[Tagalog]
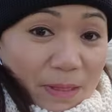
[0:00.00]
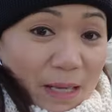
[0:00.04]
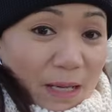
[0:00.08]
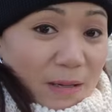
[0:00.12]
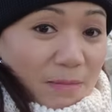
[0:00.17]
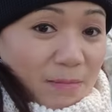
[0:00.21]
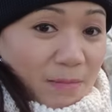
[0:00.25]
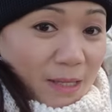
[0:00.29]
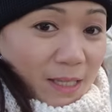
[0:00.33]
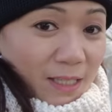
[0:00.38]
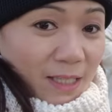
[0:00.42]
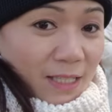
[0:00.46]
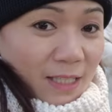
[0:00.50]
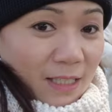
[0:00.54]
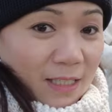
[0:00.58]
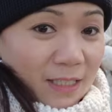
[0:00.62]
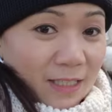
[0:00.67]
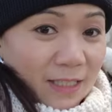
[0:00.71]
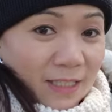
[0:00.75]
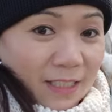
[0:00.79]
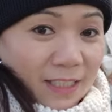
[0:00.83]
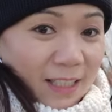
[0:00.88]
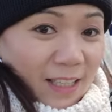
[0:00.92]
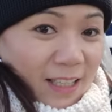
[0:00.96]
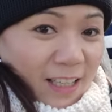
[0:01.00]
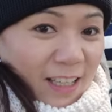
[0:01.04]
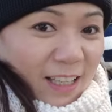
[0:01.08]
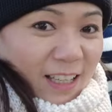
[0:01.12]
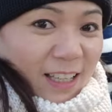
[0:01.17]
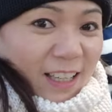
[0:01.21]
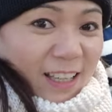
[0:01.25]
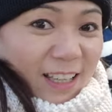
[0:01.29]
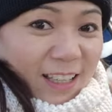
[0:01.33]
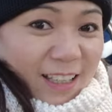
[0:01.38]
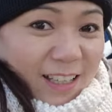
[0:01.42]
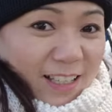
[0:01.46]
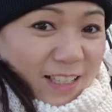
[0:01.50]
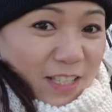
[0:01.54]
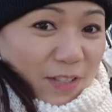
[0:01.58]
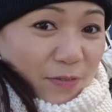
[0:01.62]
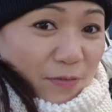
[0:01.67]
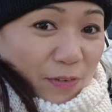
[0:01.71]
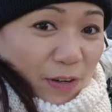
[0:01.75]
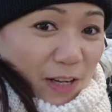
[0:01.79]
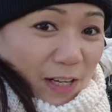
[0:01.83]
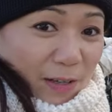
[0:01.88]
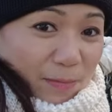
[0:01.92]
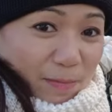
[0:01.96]
namin. And it's
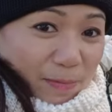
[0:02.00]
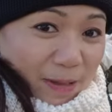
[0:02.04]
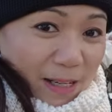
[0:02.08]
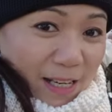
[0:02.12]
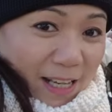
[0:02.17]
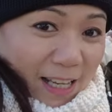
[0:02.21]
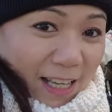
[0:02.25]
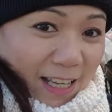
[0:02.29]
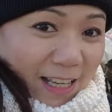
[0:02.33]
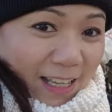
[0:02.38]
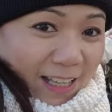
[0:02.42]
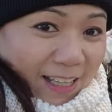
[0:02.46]
far pala.